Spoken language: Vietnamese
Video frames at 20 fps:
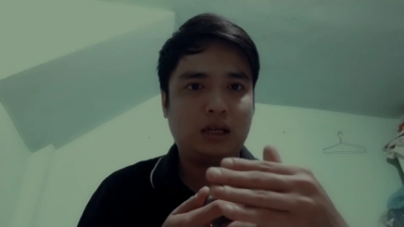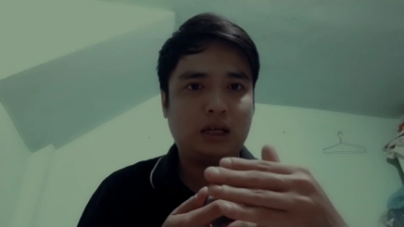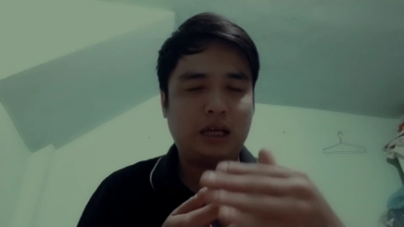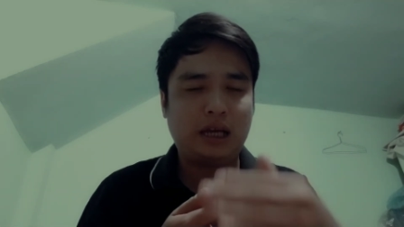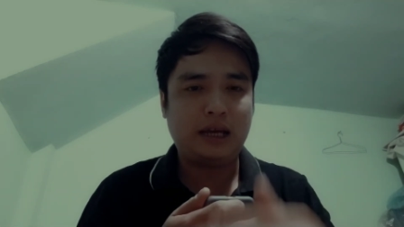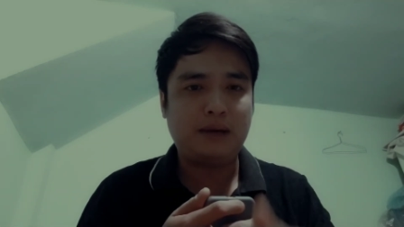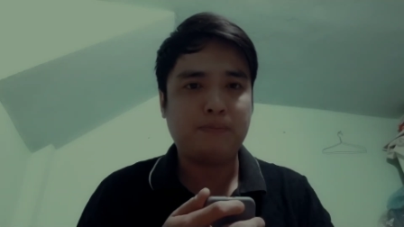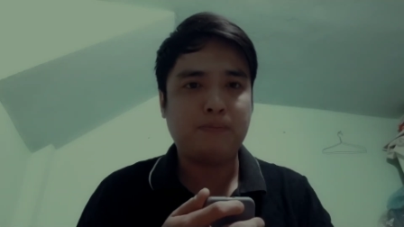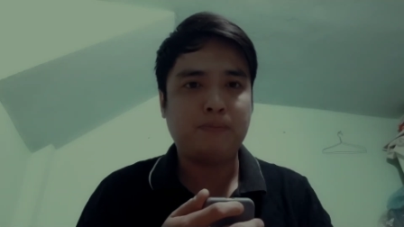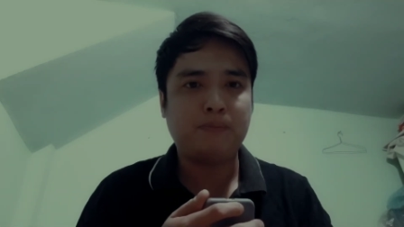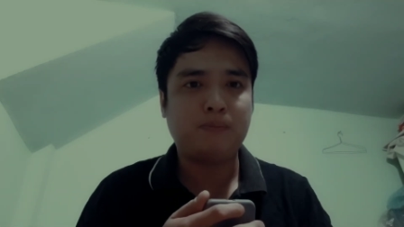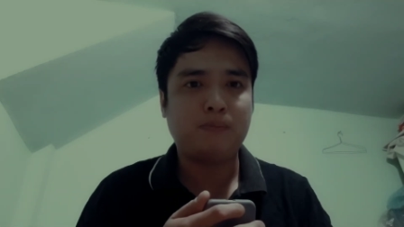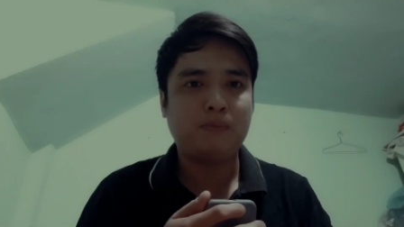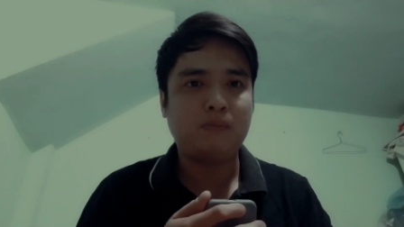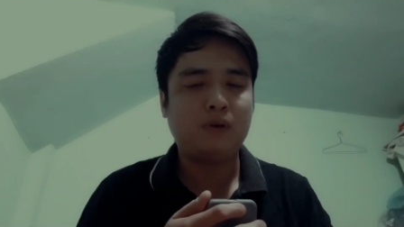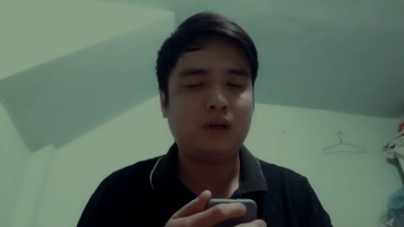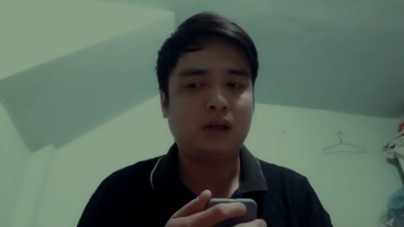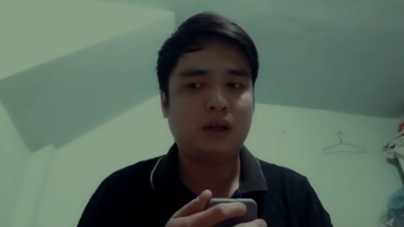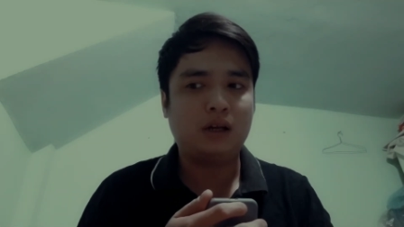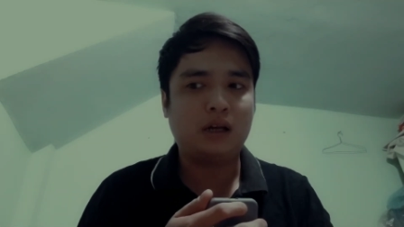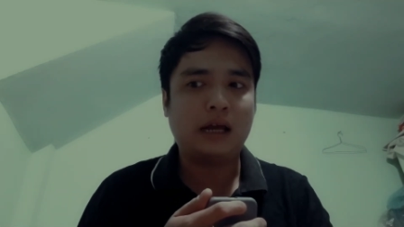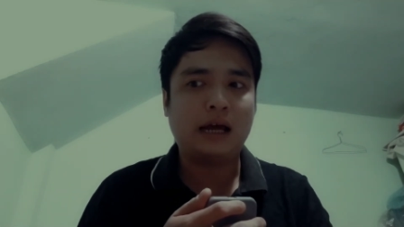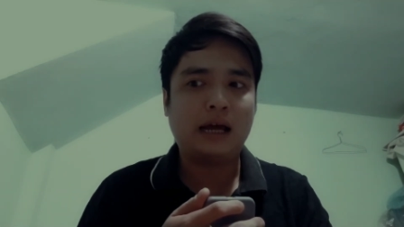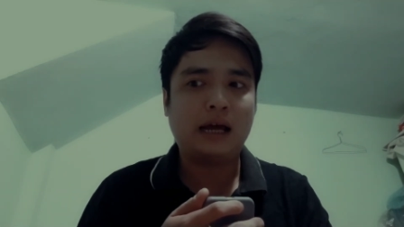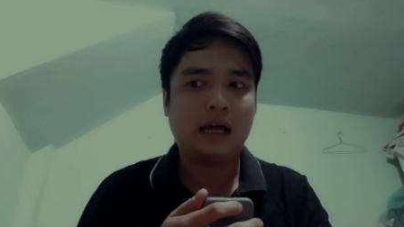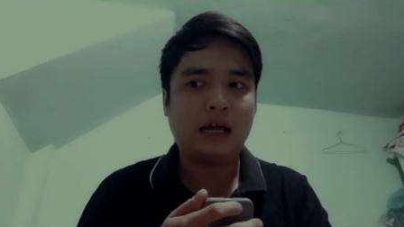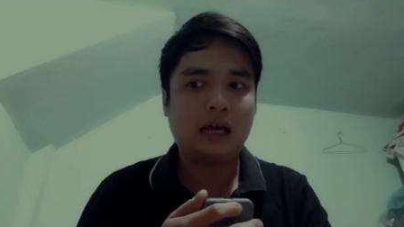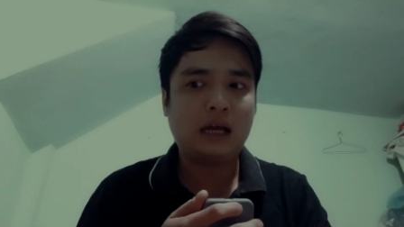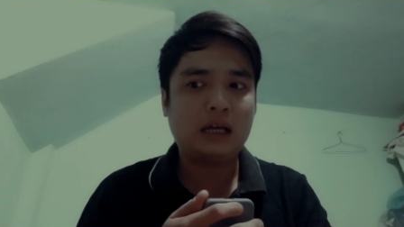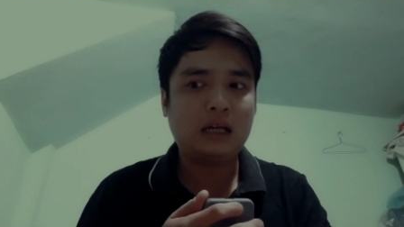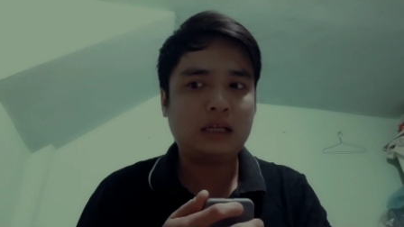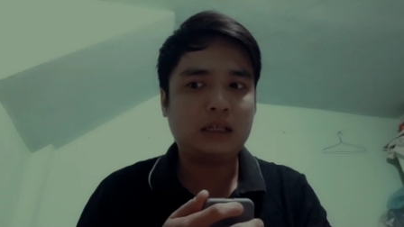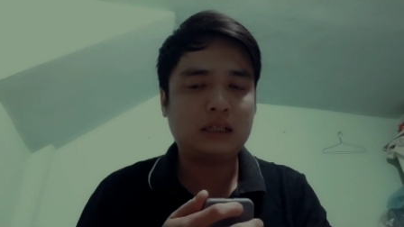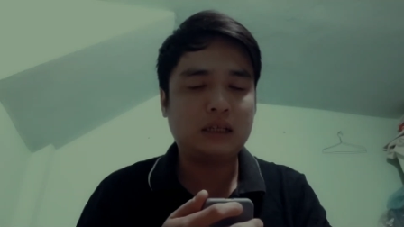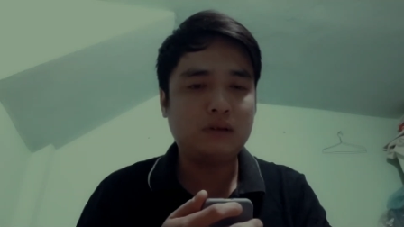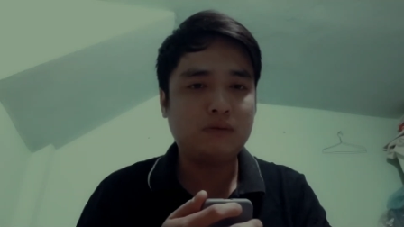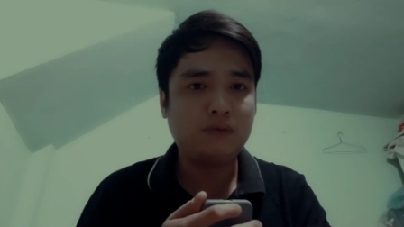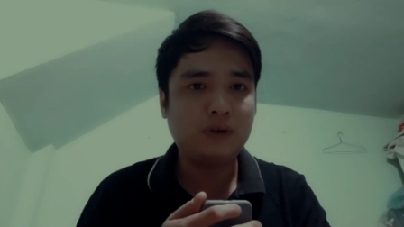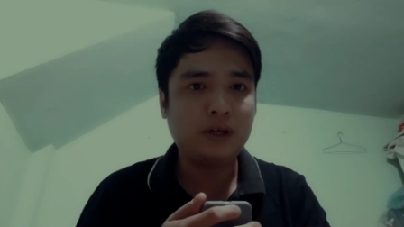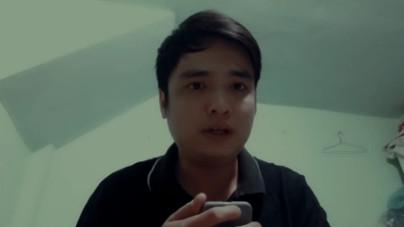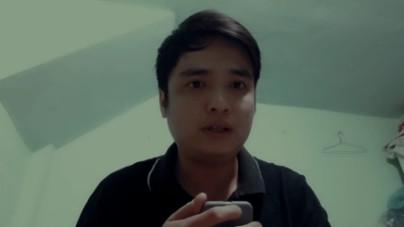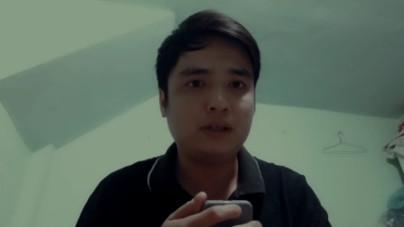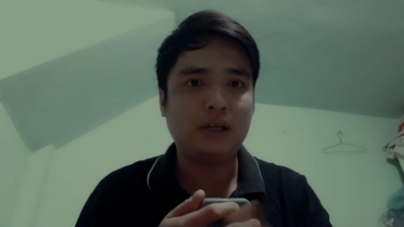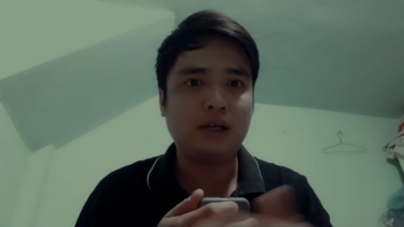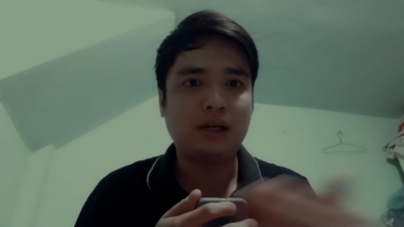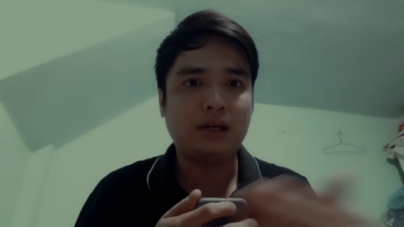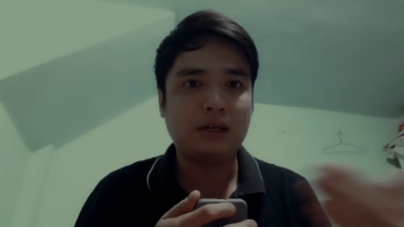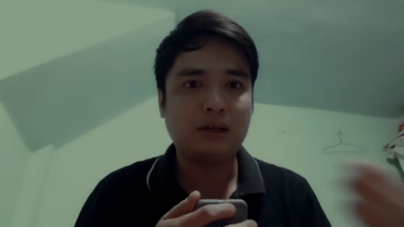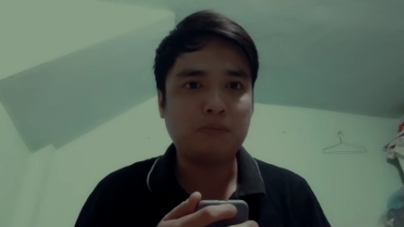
em đã sinh viên thì